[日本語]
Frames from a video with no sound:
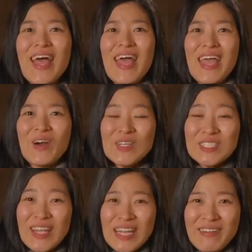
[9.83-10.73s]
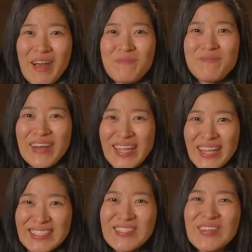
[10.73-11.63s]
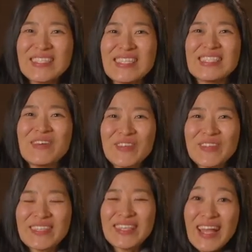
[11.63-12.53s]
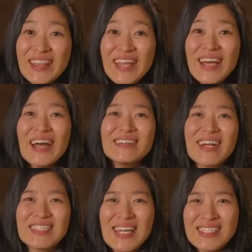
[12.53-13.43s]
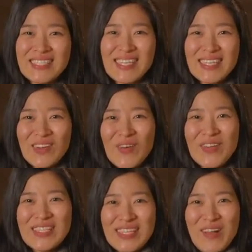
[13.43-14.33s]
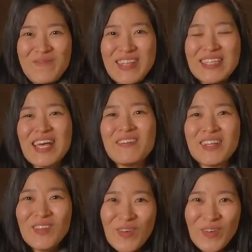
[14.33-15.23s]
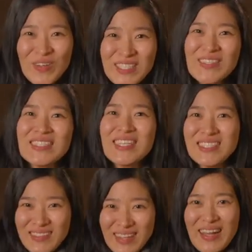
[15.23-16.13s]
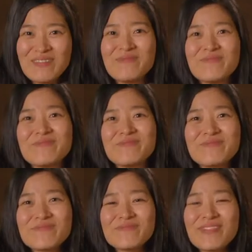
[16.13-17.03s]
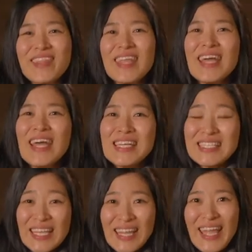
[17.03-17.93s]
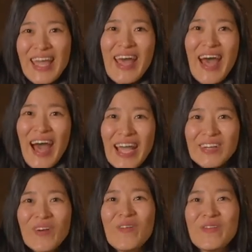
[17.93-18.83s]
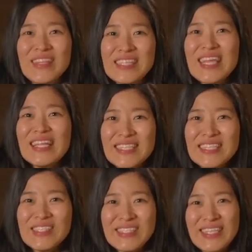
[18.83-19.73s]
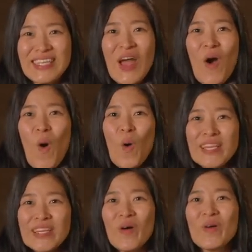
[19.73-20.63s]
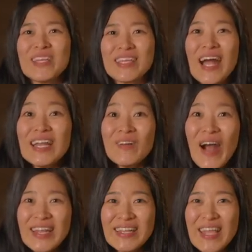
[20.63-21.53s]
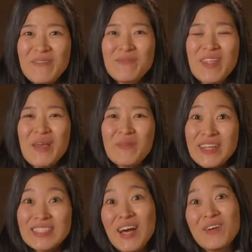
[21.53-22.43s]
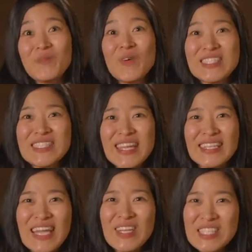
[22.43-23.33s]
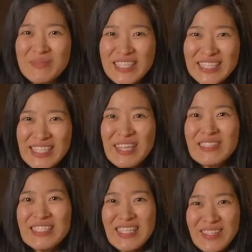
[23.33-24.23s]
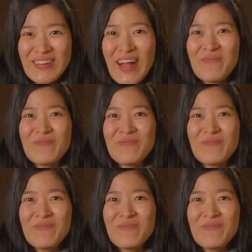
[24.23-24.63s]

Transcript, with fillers: えオーストラリアはまだ少し寒くだんだん春が近づいてきた頃ですが皆さんはどうお過ごしでしょうかさてアイコン2022起きよ光を放て皆さんはもうすでに楽しみにしていますでしょうか